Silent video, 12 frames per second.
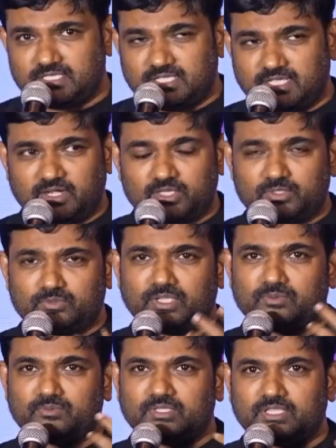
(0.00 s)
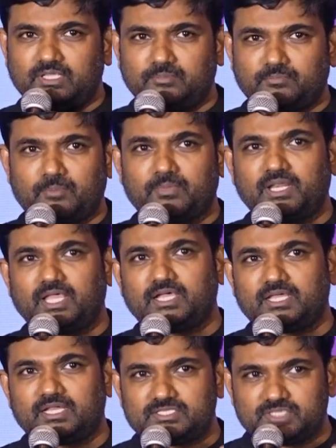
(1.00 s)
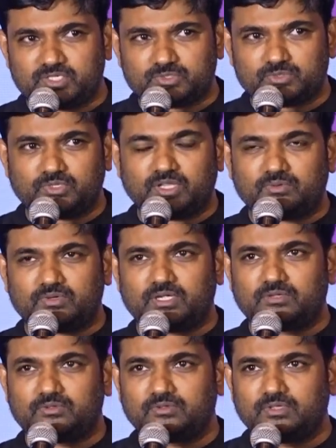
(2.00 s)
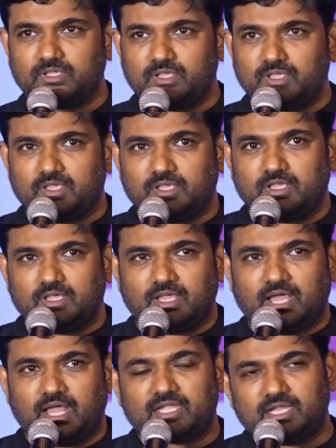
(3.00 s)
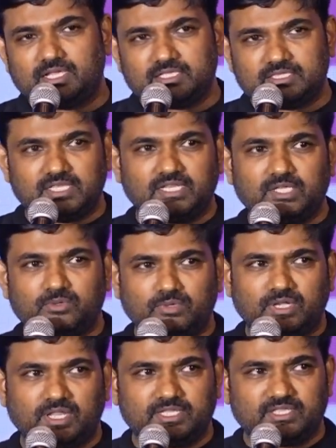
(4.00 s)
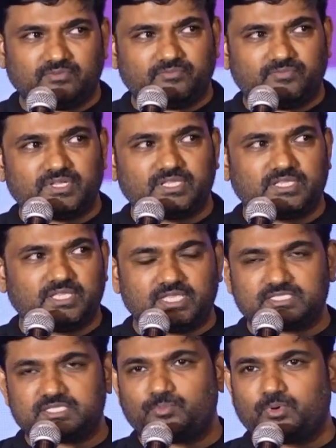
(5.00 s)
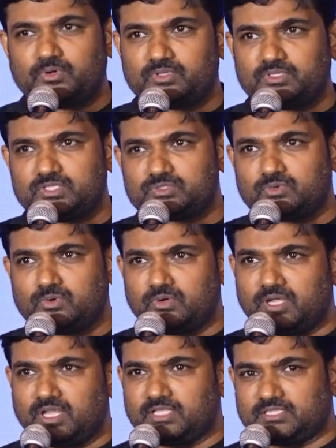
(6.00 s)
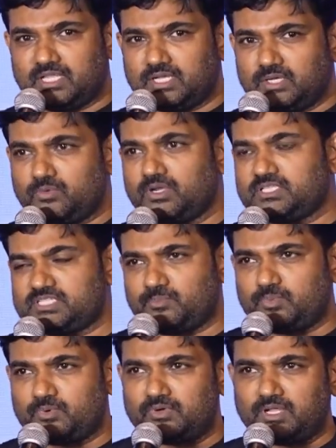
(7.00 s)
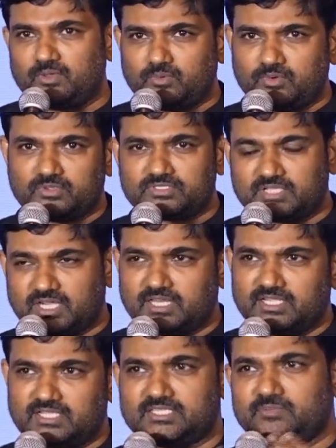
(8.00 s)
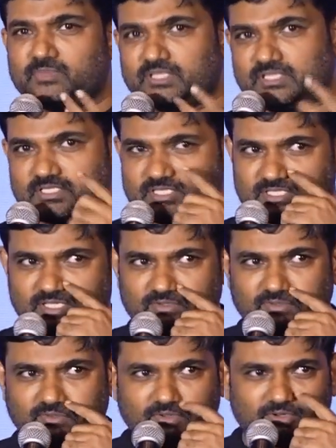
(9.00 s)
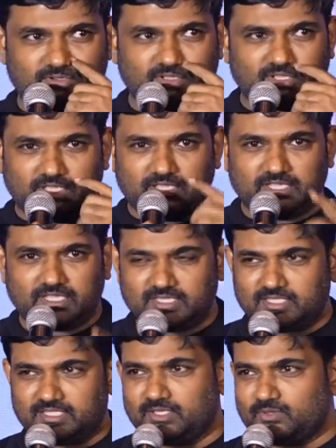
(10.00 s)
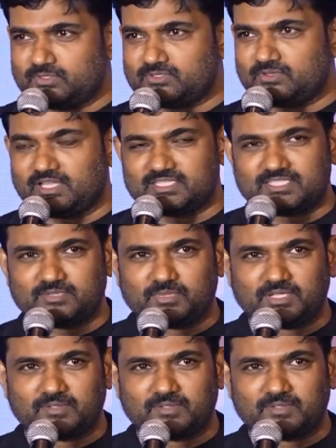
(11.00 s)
వెళ్తూనే ఉంది మమ్మల్ని ఎంకరేజ్ చేస్తూనే ఉన్నాడు అట్లాగే తెలియకుండా ఎవరి ఏ సపోర్ట్ తీసుకోకుండా తనకు కూడా చెప్పకుండా ఒకరోజు సడన్గా సినిమా తీసేసాను ఒక ఇది ఈ రోజుల్లోని సినిమా